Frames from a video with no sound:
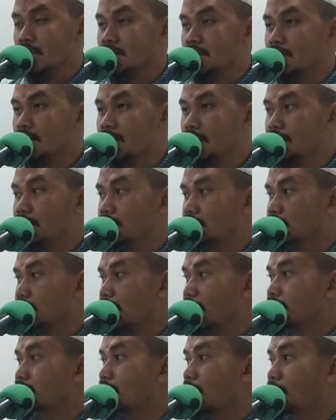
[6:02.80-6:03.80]
Sering
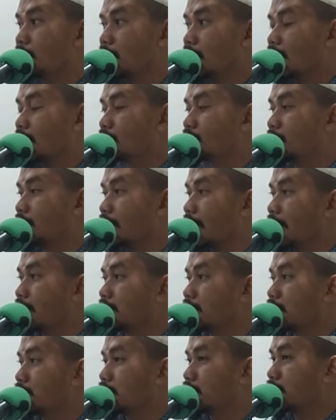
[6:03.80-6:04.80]
saya sampaikan
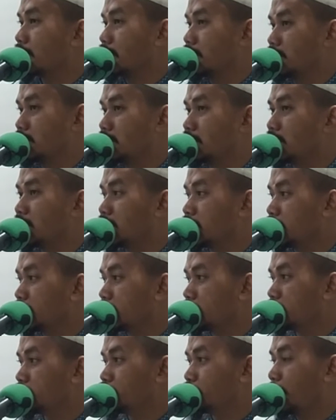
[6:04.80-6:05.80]
berkaitan dengan
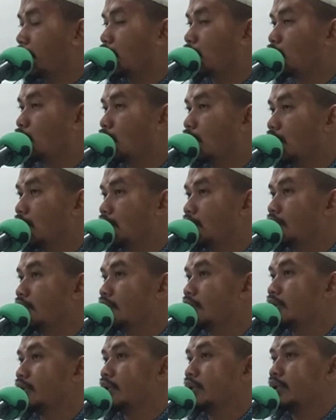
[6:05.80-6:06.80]
ini bahwa
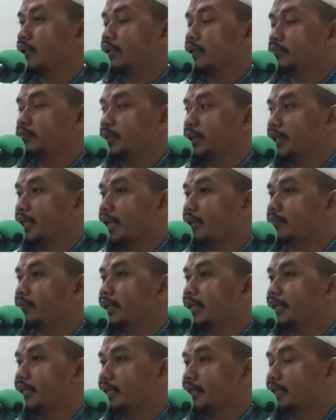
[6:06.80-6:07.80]
bila
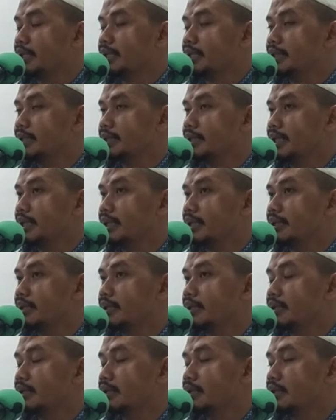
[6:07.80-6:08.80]
mana kita
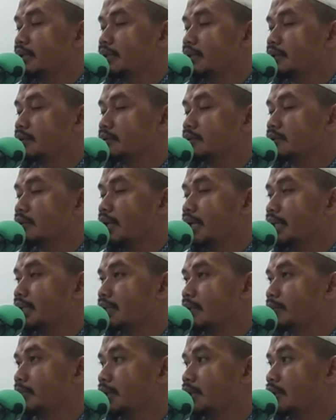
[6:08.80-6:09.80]
e,
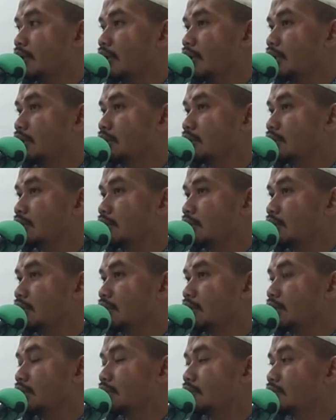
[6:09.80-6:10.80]
taat kepada
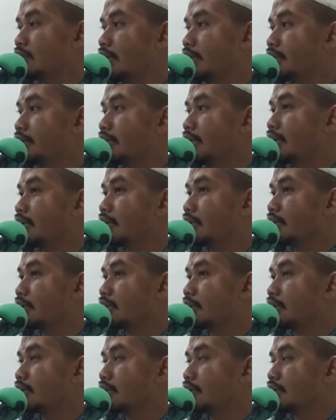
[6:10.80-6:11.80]
Allah itu ada
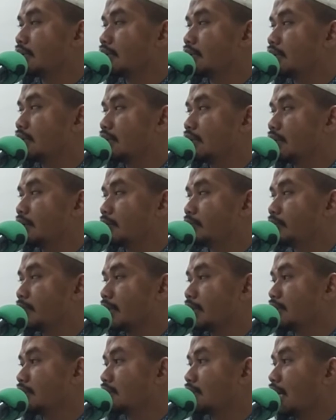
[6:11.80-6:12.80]

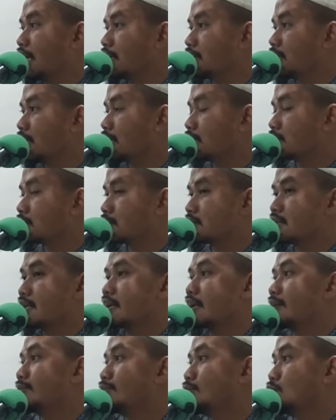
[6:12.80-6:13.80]
perintahnya
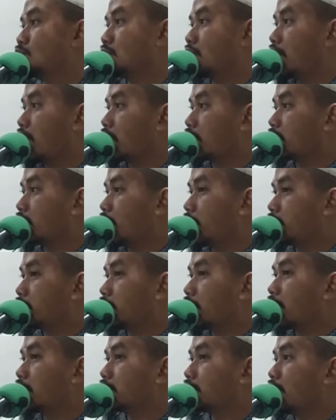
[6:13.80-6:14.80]
secara mutlak
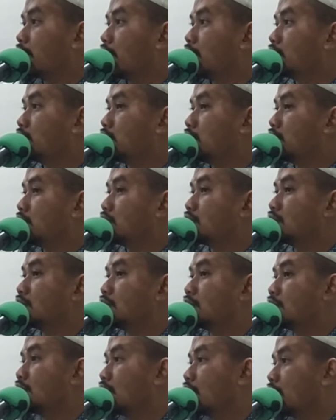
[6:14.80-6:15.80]
ada kata ati
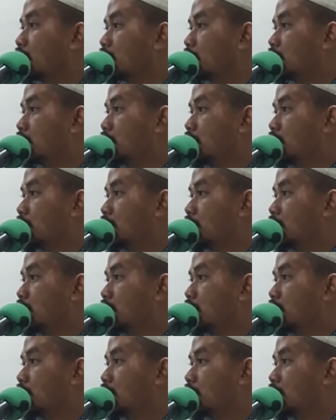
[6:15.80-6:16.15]
Allah